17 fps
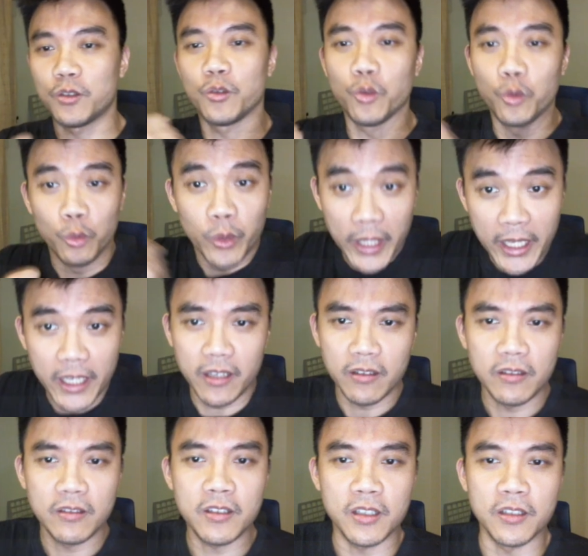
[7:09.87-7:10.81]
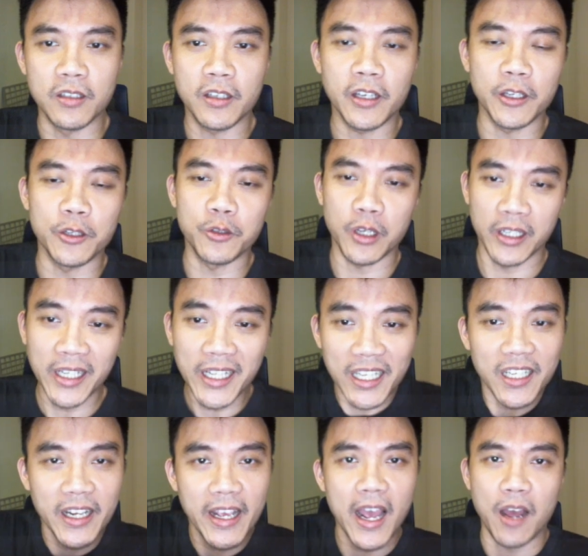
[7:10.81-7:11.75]
武力，其实可以算
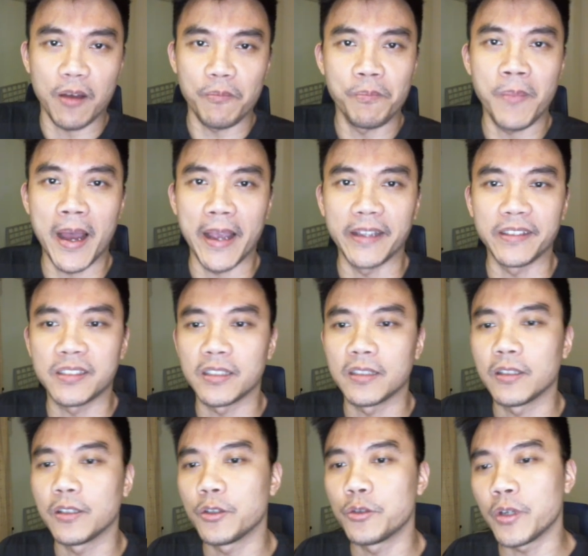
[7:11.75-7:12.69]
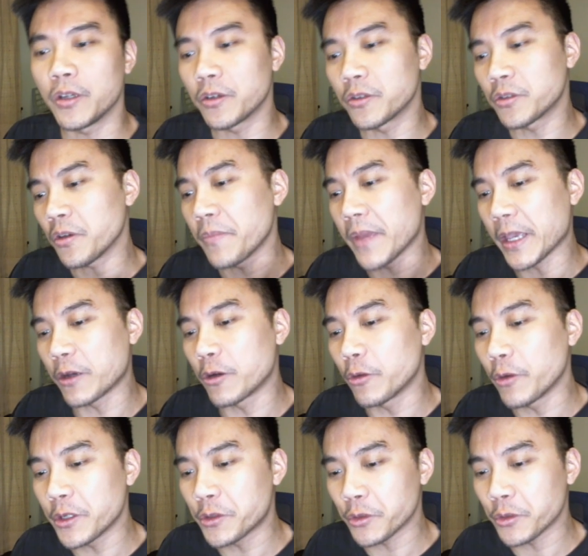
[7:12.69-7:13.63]
力量，might。所以有时候美
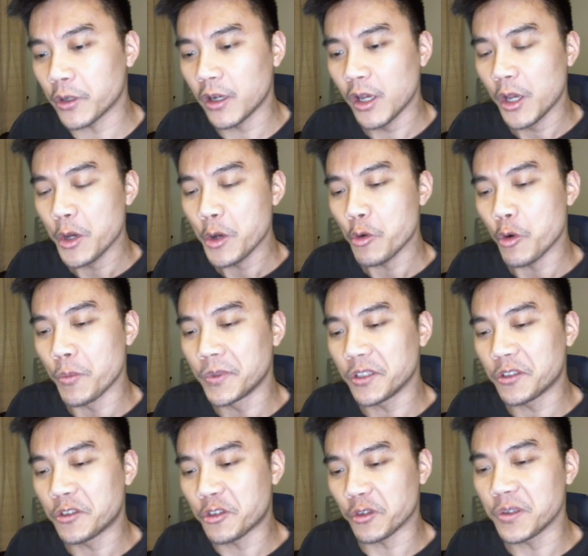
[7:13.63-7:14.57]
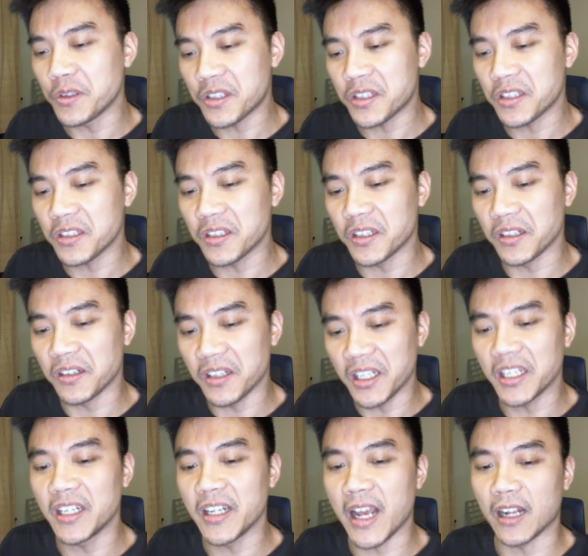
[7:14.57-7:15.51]
国会说我们的军事的
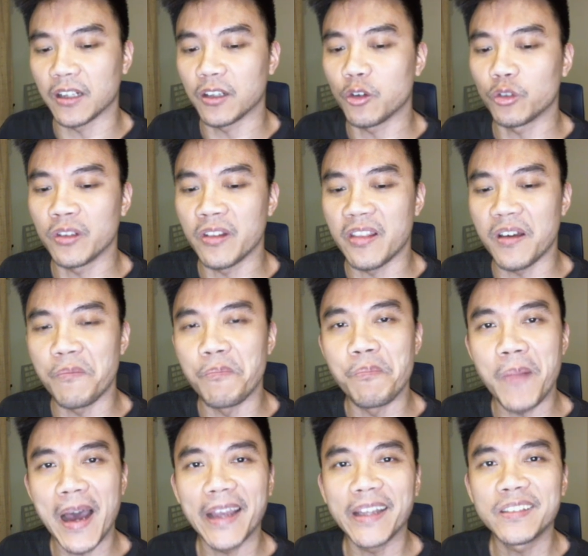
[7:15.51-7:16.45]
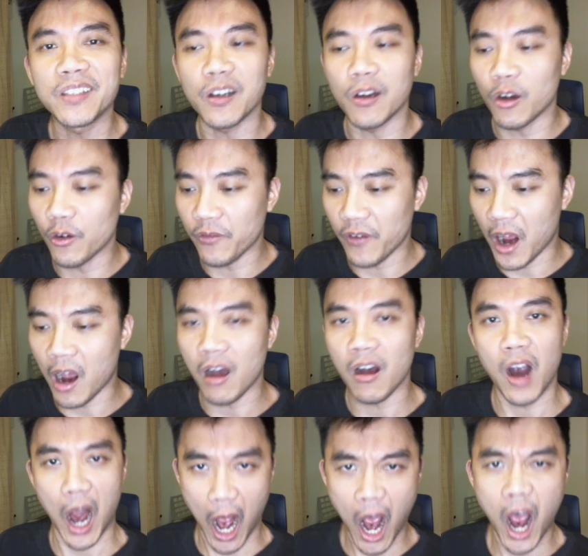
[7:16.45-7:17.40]
力量，the might of
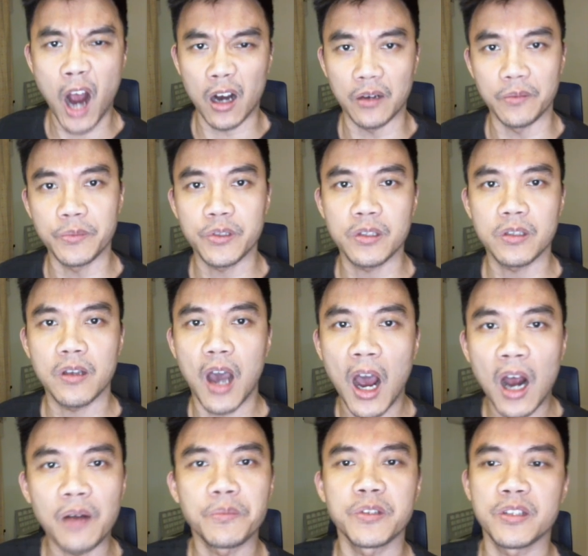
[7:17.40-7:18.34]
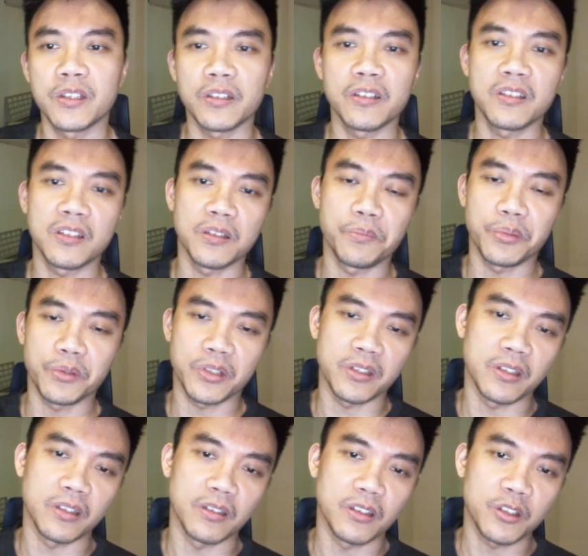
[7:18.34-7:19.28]
our arms，arms 这个字不
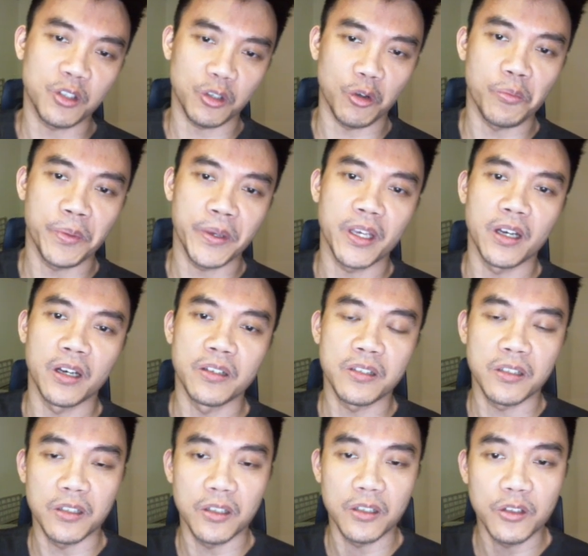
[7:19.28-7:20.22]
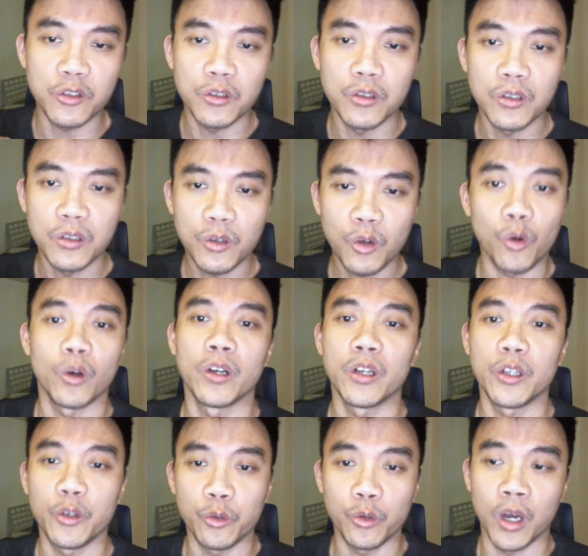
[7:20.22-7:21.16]
是手臂，而是火
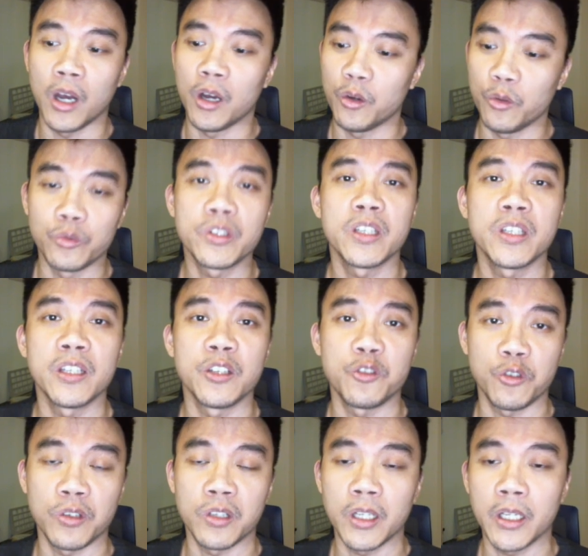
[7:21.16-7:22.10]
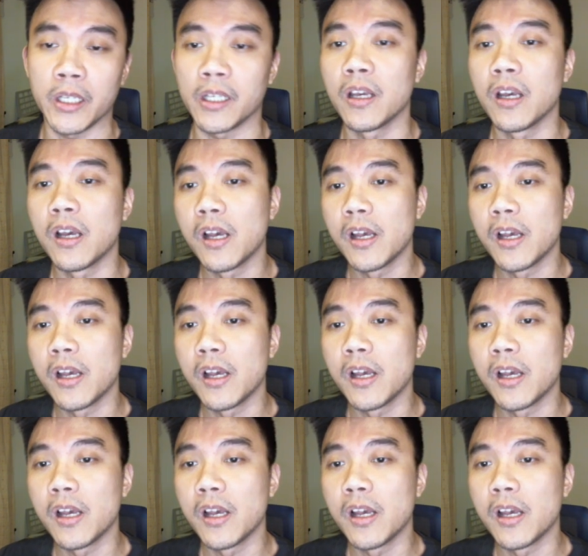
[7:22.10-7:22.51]
呃武器军力，